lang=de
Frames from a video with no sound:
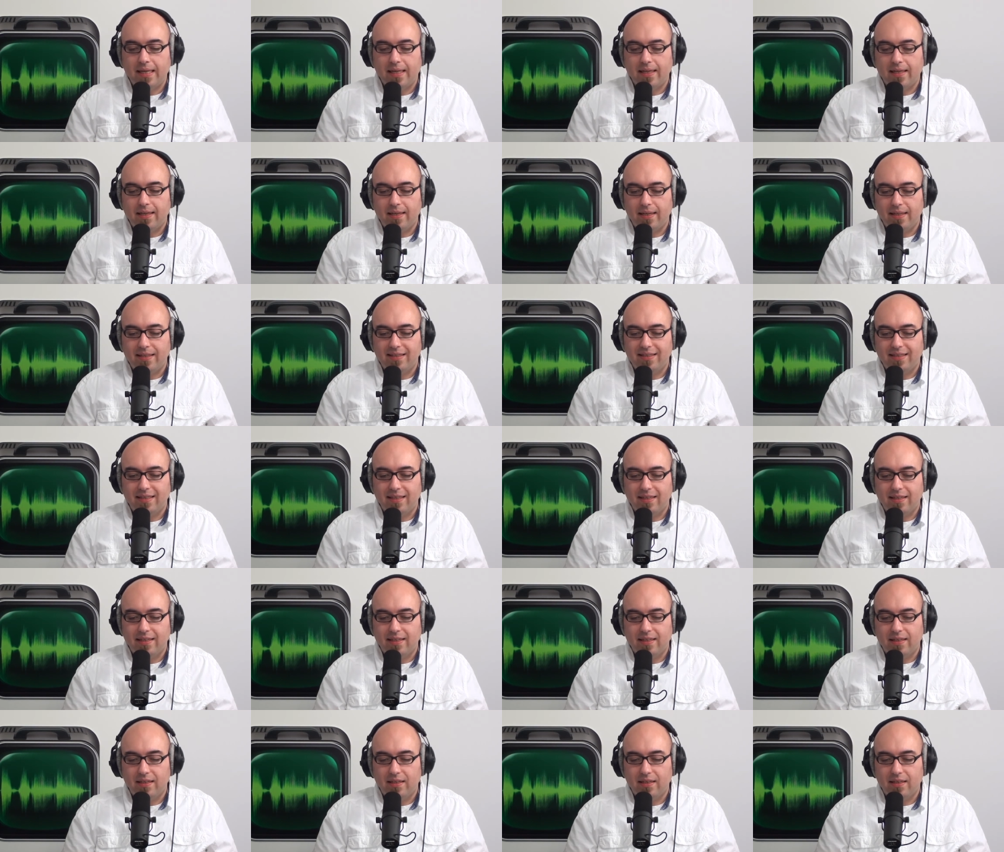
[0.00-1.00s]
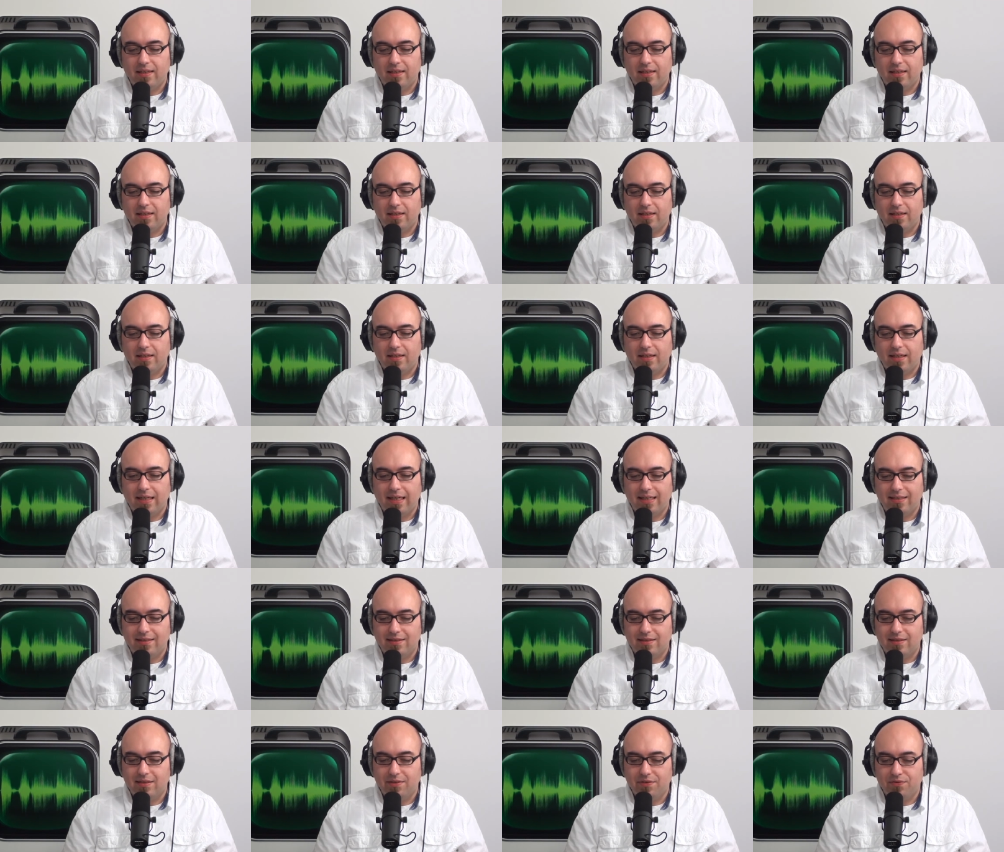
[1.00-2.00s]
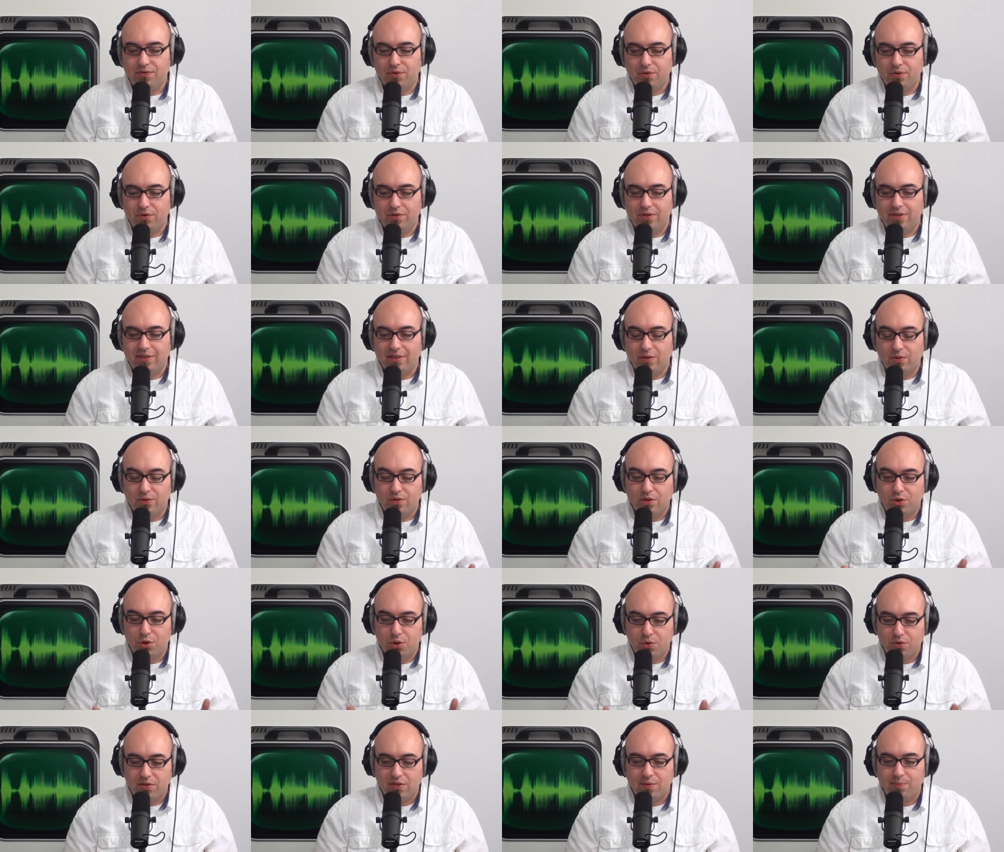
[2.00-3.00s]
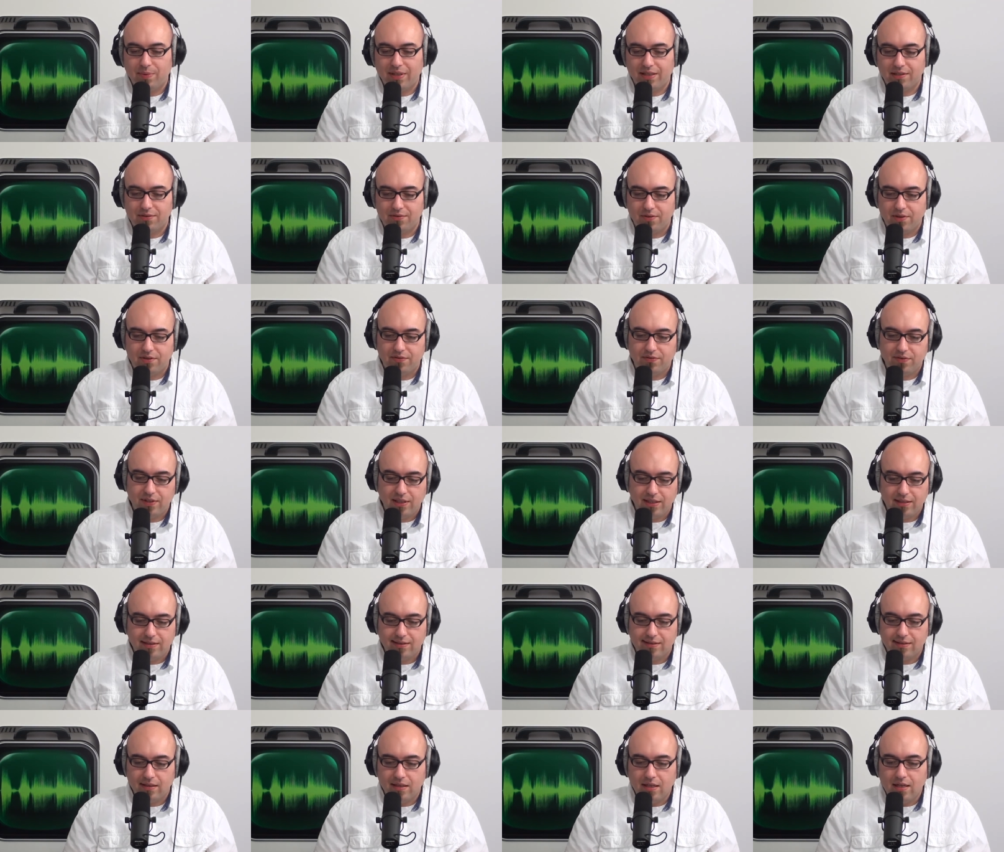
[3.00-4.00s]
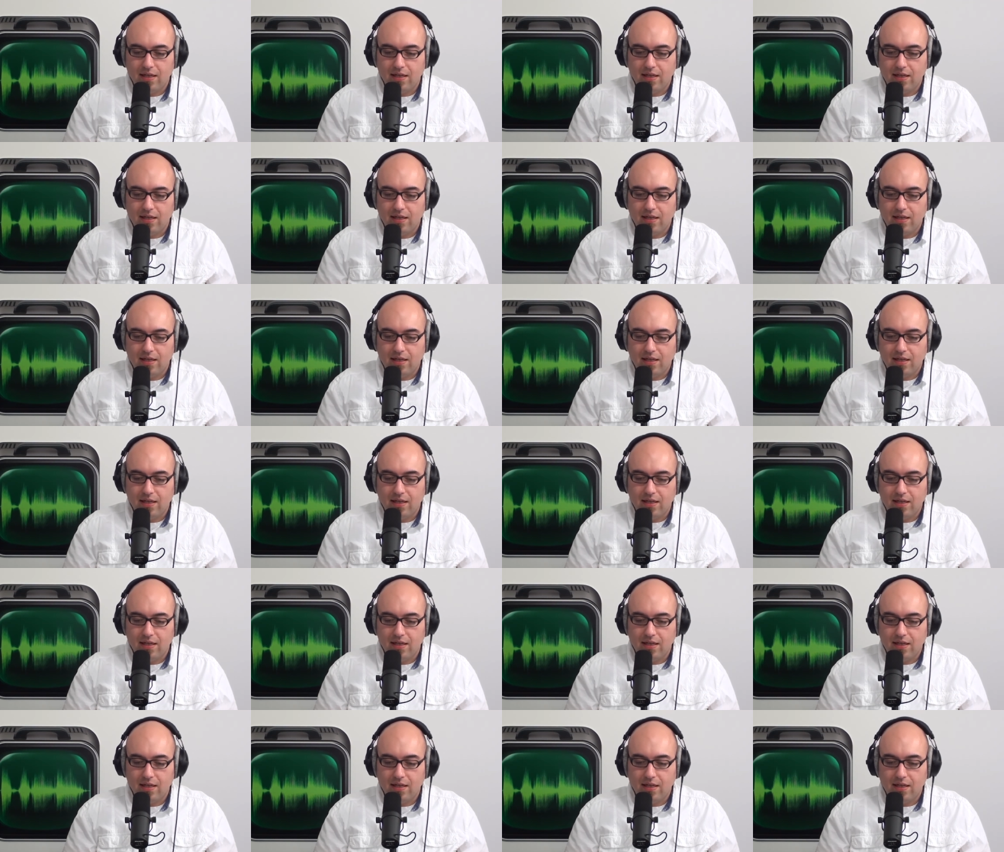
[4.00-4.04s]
äh, der hat die Funkt der unterstützt Passwort-Feeds